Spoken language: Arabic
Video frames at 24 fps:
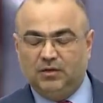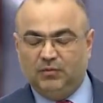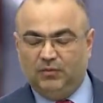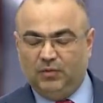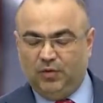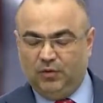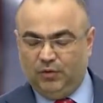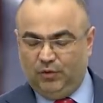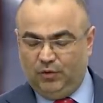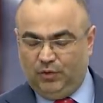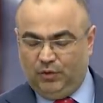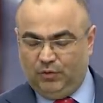
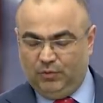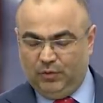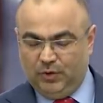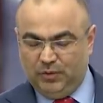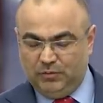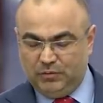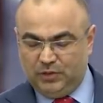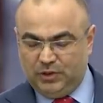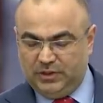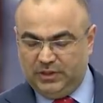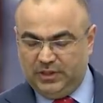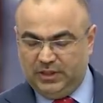موضوع
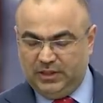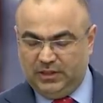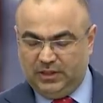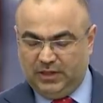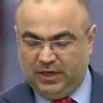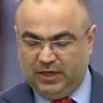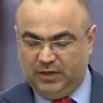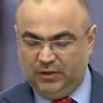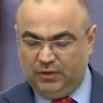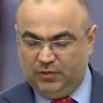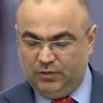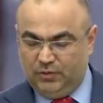مهم جدا
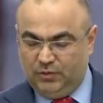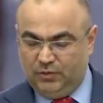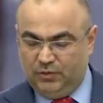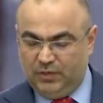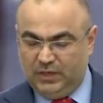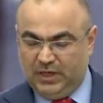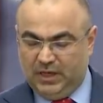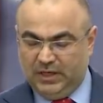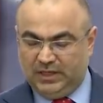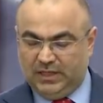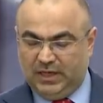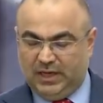حيث
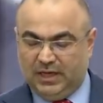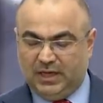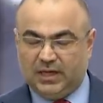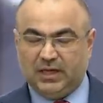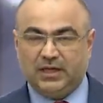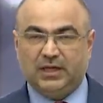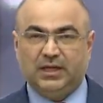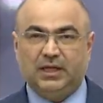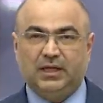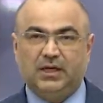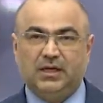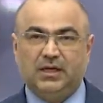هناك حركة